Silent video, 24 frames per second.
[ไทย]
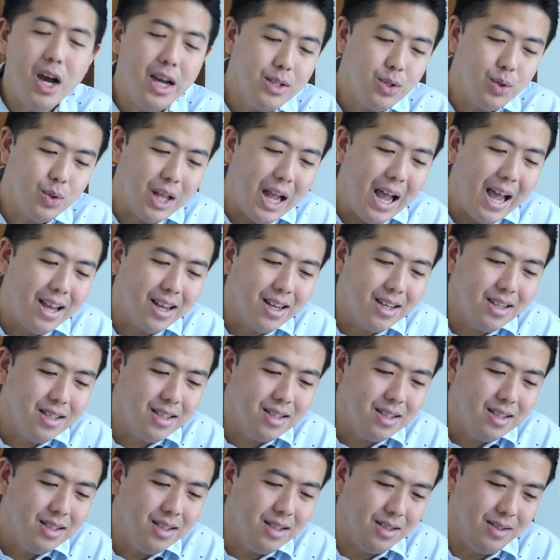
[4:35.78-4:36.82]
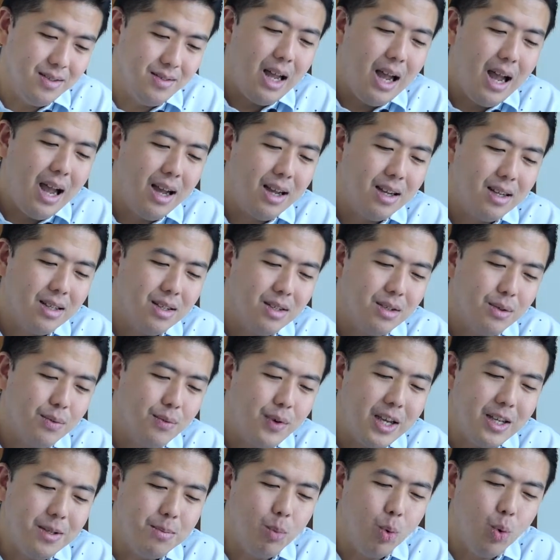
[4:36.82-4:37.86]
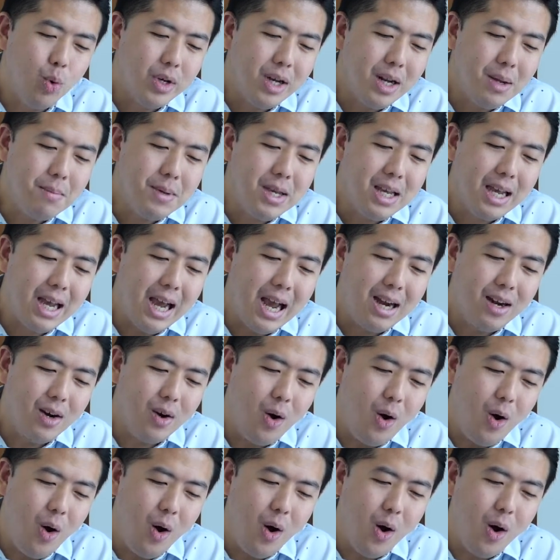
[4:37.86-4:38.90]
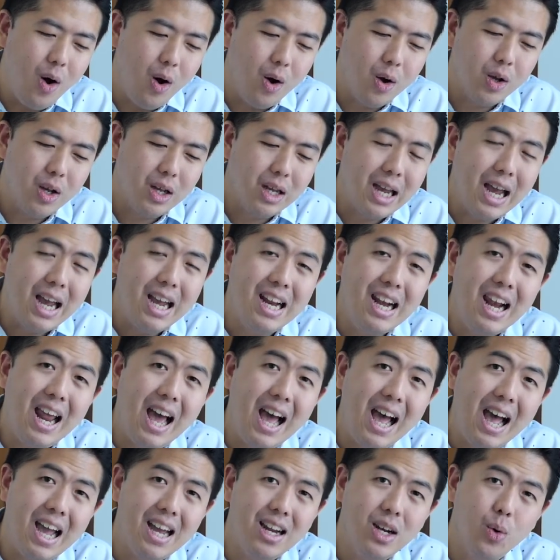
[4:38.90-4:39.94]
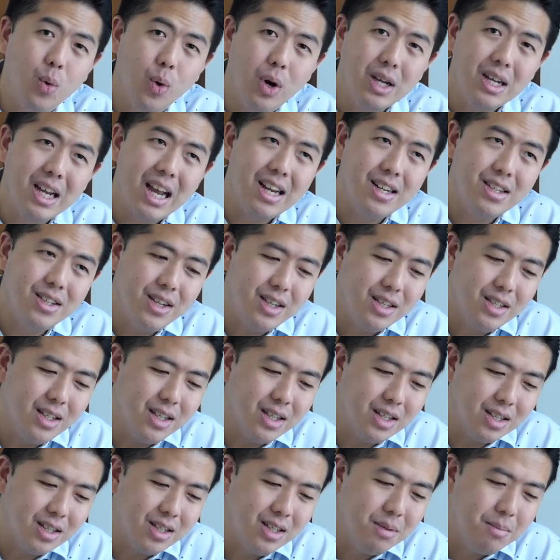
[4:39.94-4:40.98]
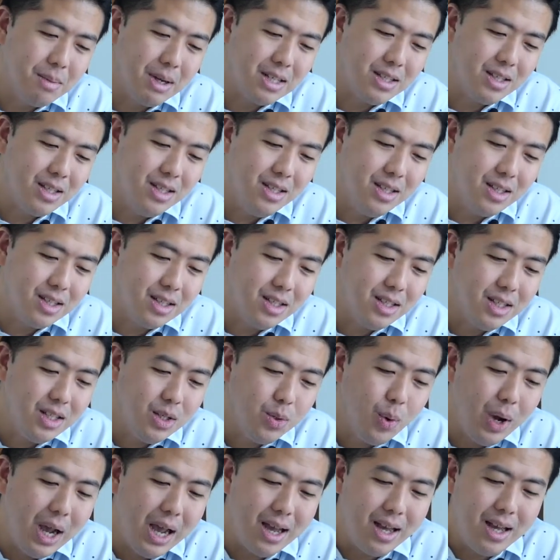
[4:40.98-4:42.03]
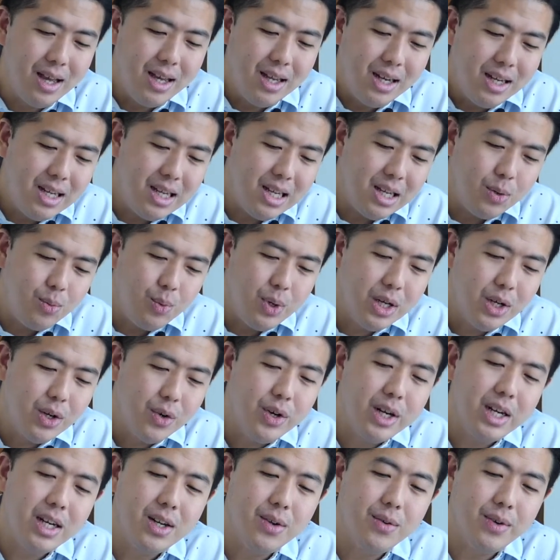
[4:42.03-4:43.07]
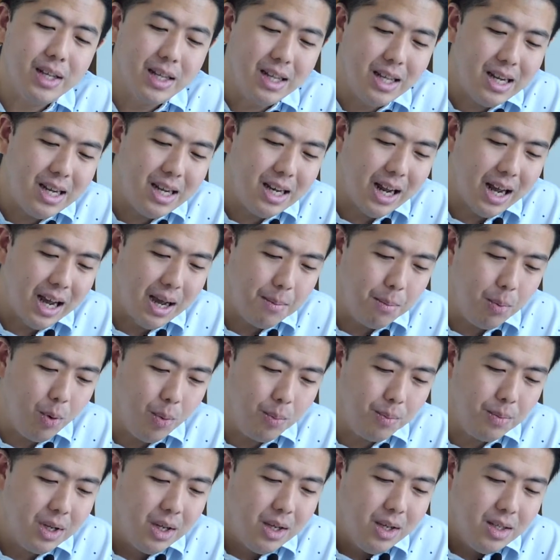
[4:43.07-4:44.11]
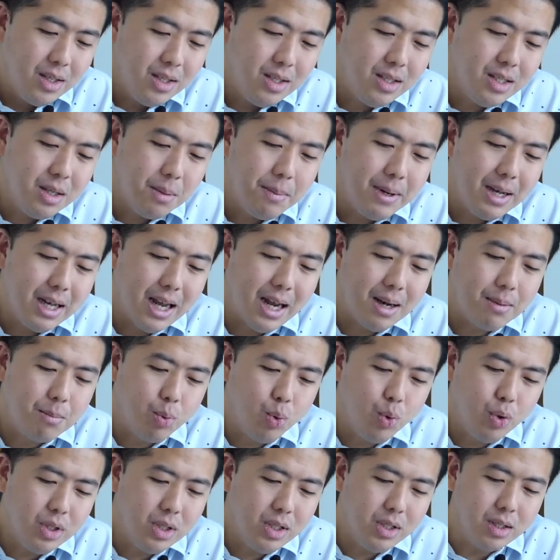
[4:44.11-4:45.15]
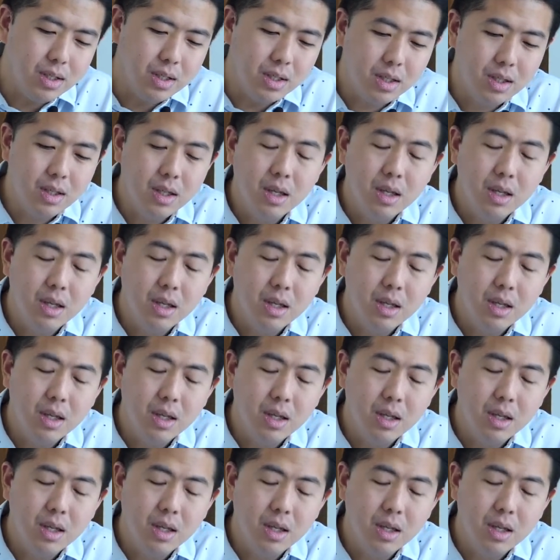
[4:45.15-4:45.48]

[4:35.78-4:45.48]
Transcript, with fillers: ก็อันสุดท้ายก็คือ ทาง Facebook ได้มีการออกไกด์ไลน์หรือว่างานรีเสิร์ชขึ้นมาชิ้นหนึ่งที่ชื่อว่า Lead with Creativity นะครับผม ซึ่งจะเป็นการพูดถึง